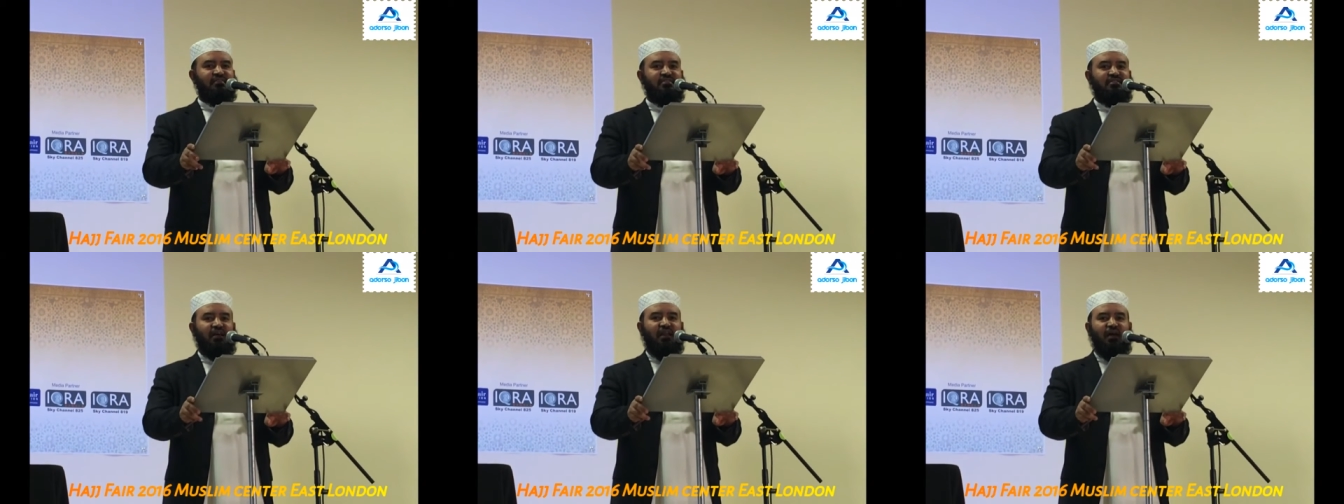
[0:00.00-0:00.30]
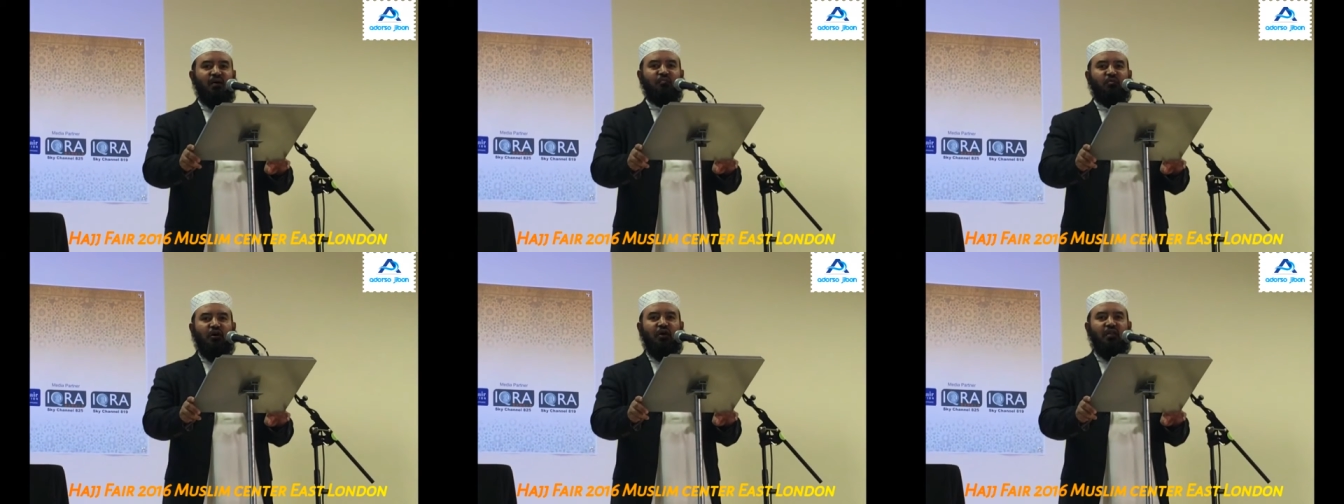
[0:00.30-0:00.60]

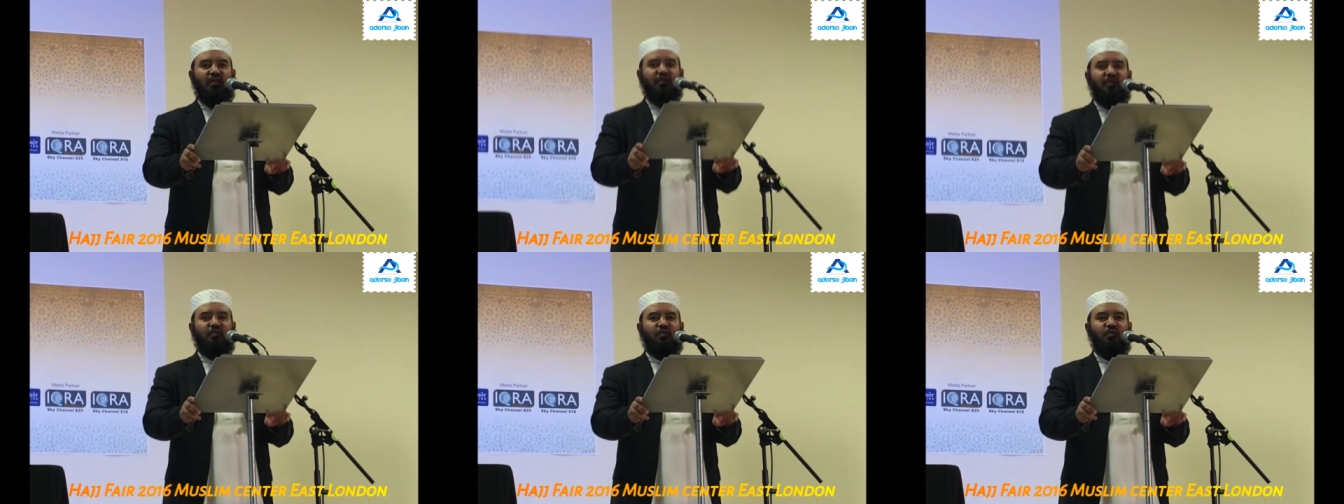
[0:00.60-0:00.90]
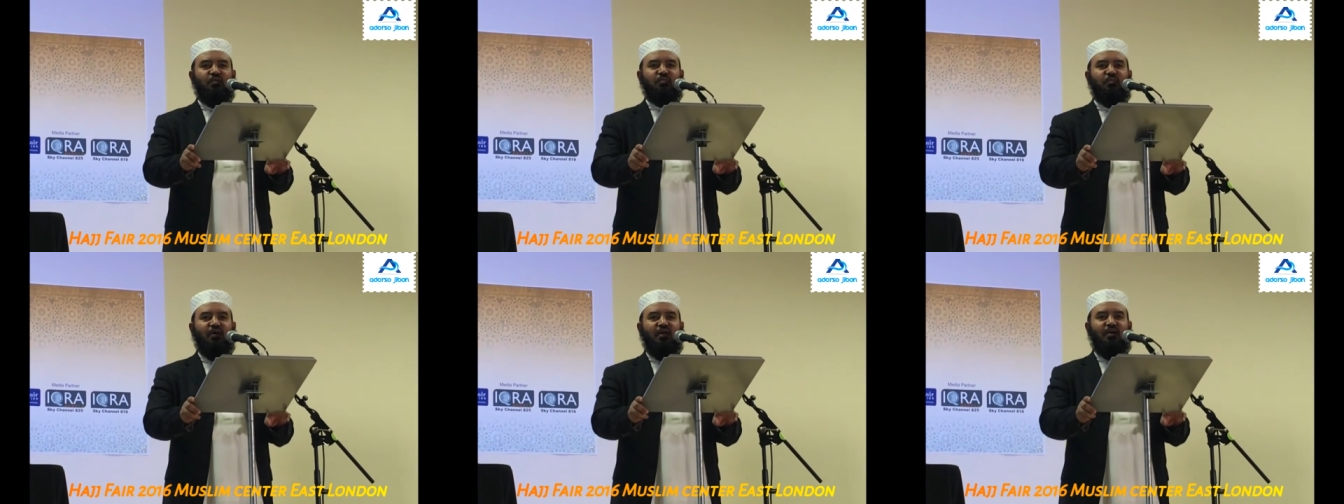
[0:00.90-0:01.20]
আসসালামু
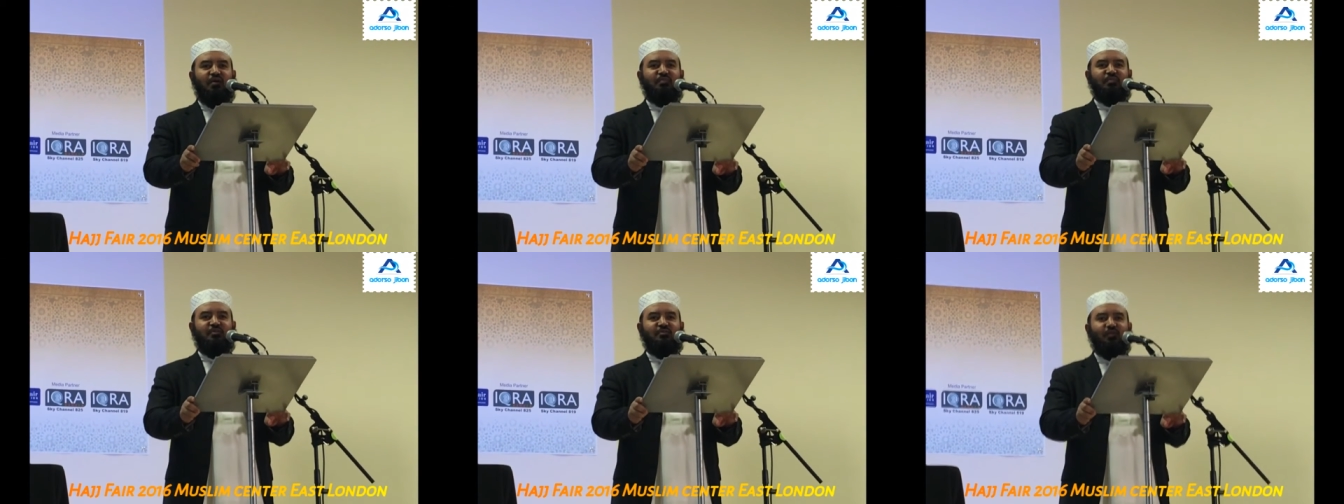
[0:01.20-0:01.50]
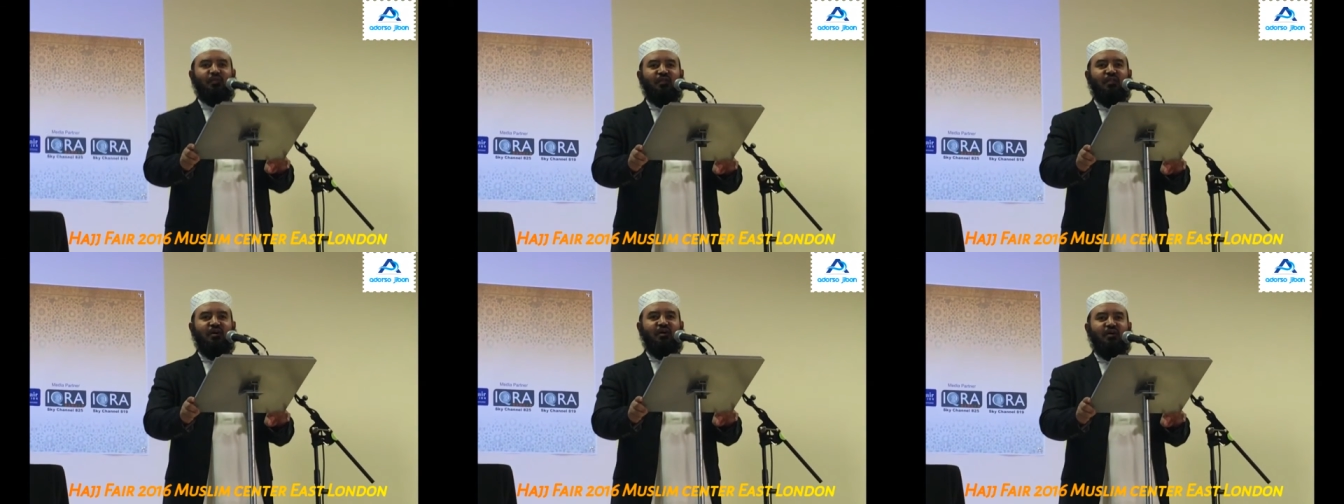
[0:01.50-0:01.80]
আলাইকুম
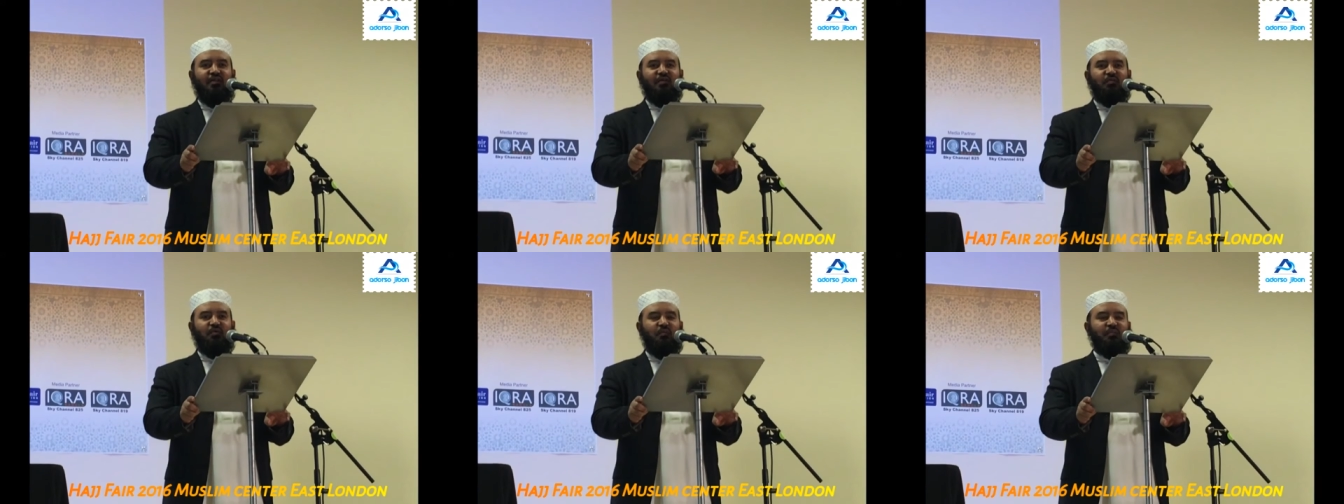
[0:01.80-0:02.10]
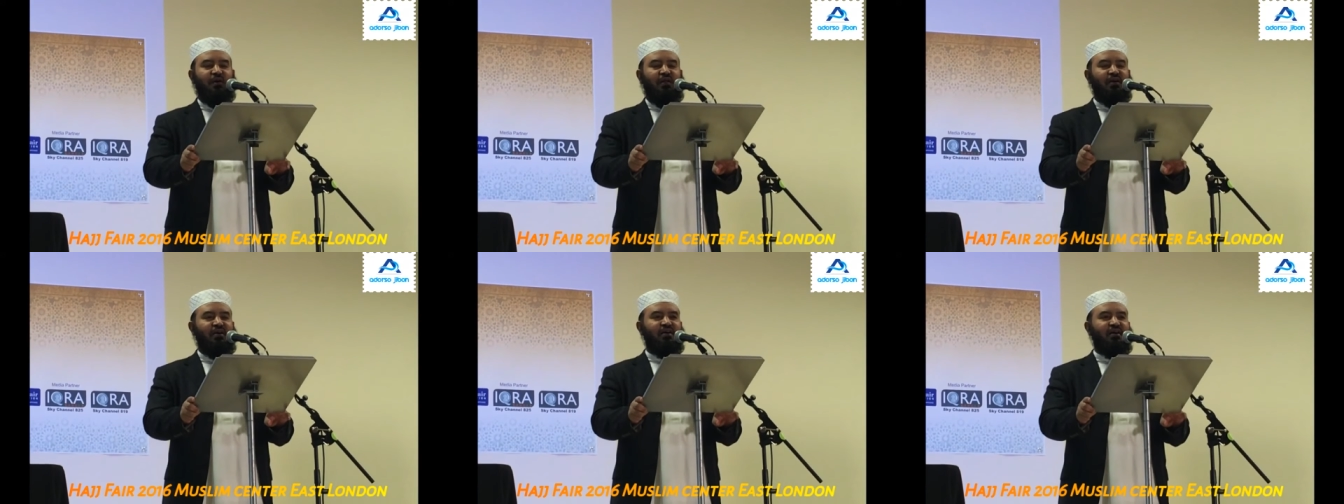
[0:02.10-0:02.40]
রহমতুল্লাহ
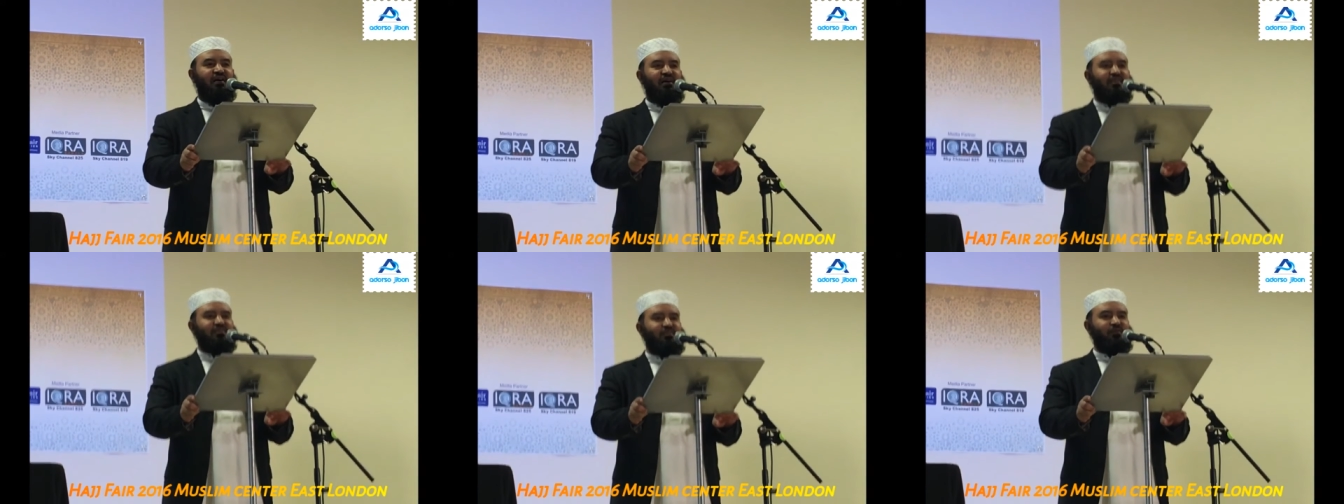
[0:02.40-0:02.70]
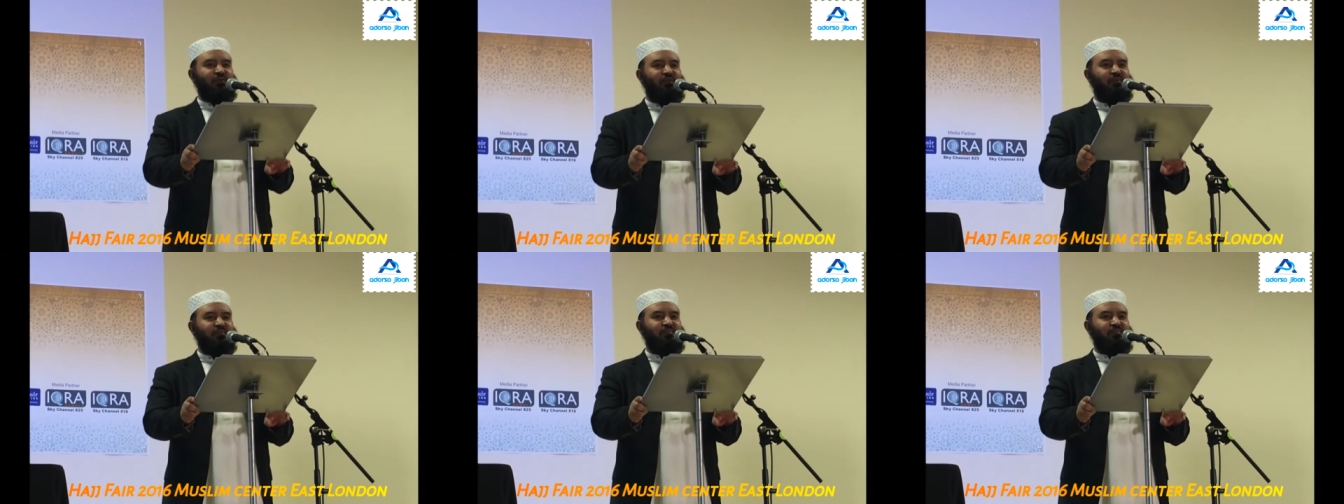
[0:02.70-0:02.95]
বারাকাত